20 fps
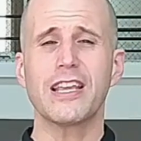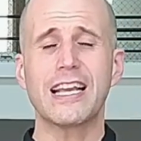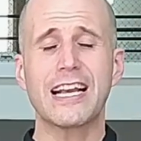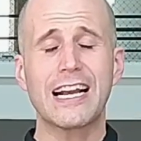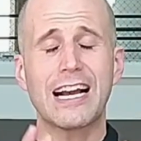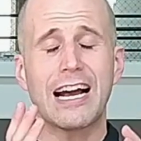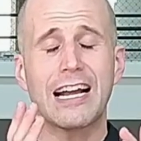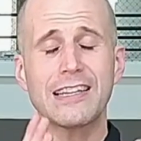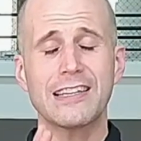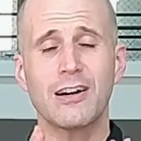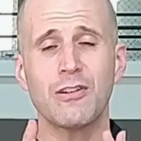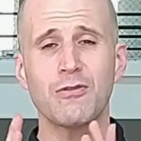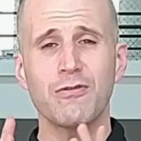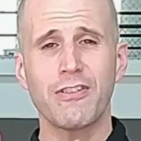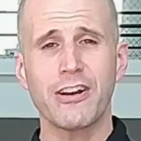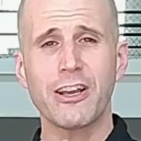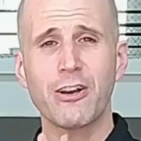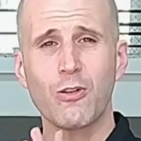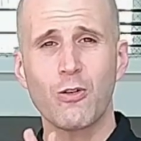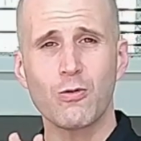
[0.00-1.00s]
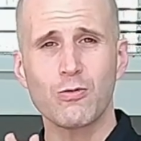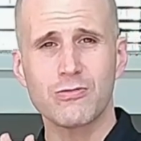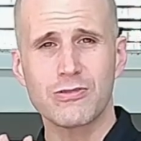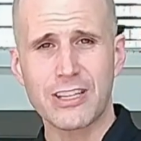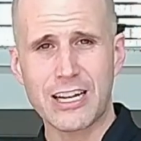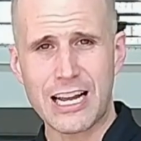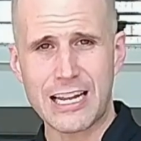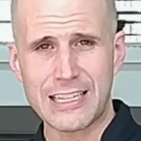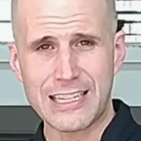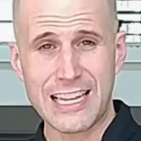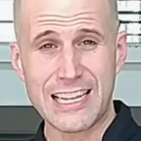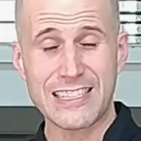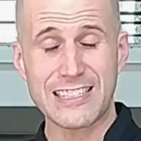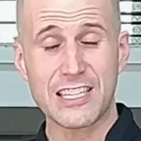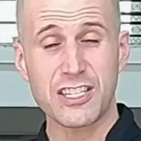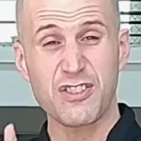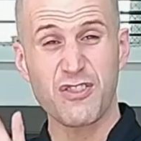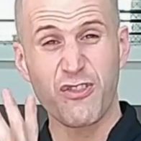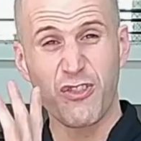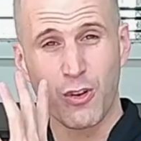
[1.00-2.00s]
E cada um vai encontrar
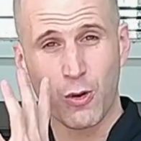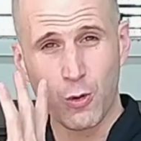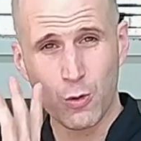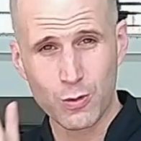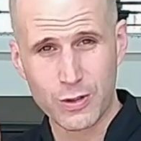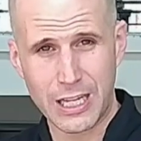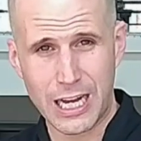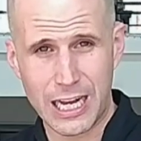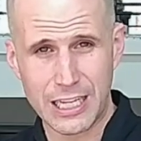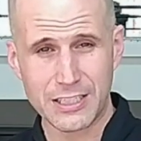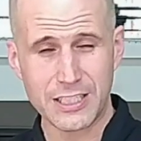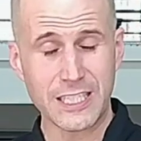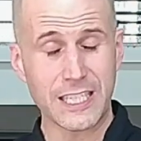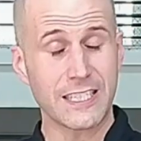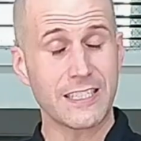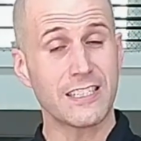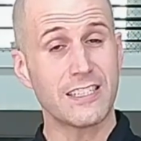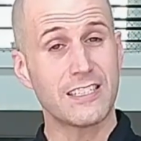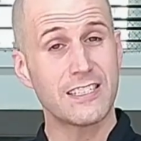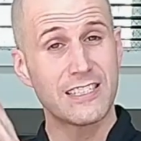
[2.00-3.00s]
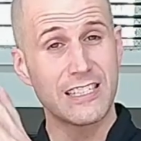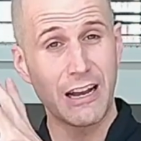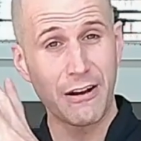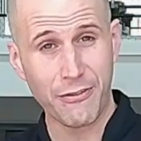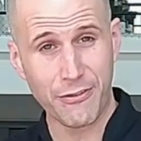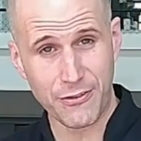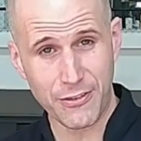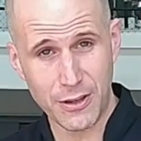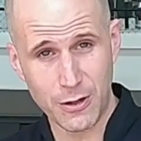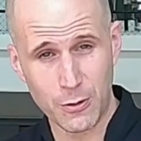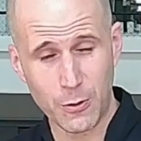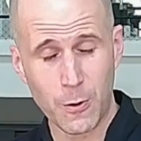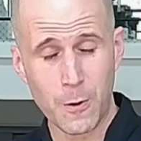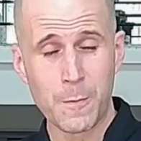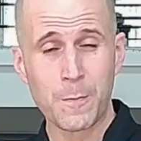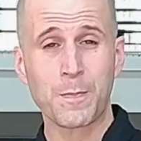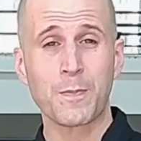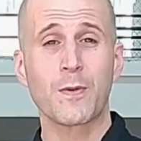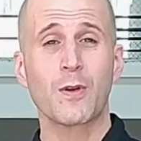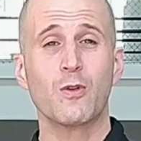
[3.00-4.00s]
nessa dificuldade, nesse
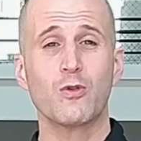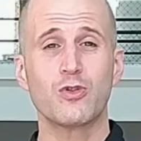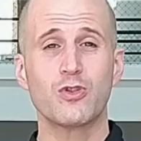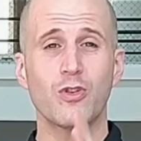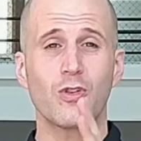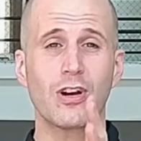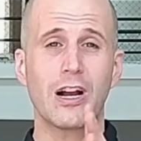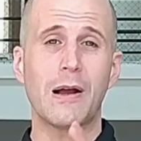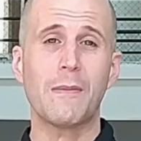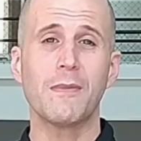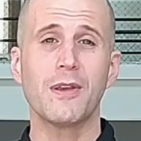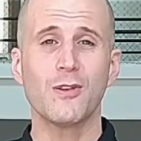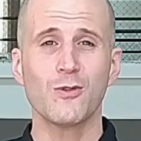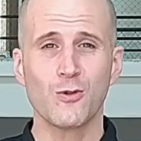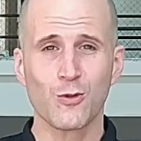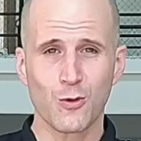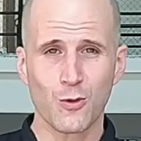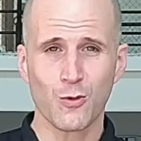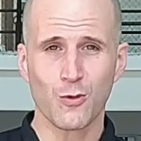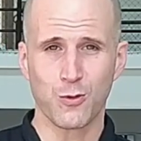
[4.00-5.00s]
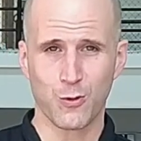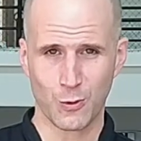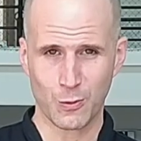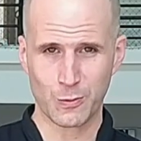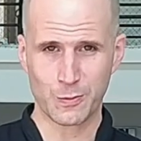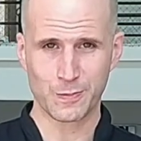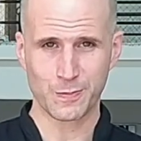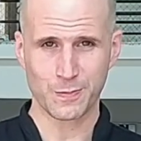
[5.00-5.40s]
desafio, o seu caminho do Kung Fu.